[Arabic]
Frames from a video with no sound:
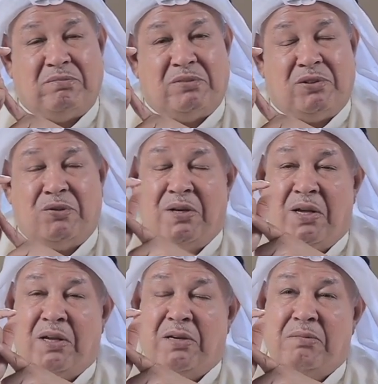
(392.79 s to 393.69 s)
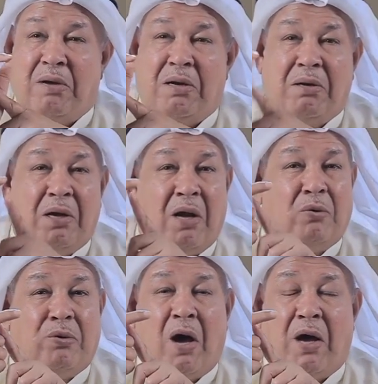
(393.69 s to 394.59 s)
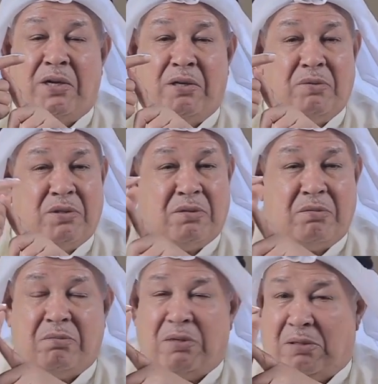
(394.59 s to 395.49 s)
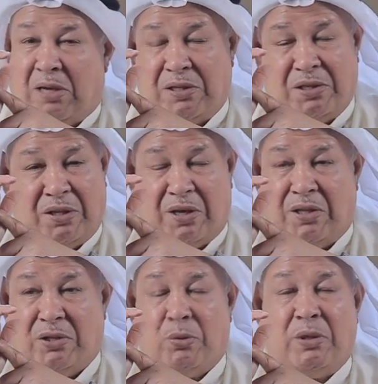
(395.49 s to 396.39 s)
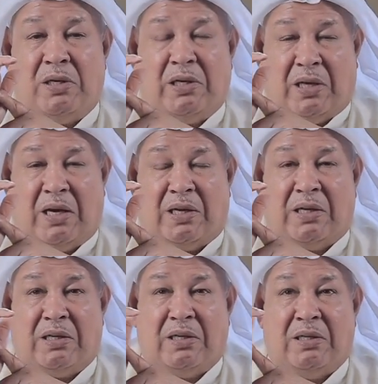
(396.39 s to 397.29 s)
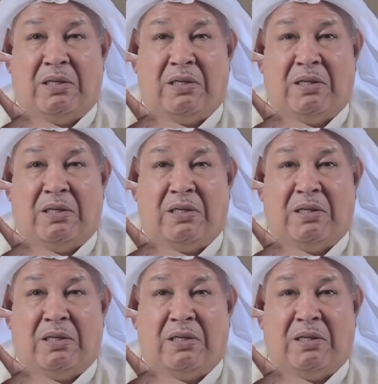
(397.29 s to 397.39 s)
السنة يعني أنا ريال قرآني بس الحديث هذا شوي لك عليه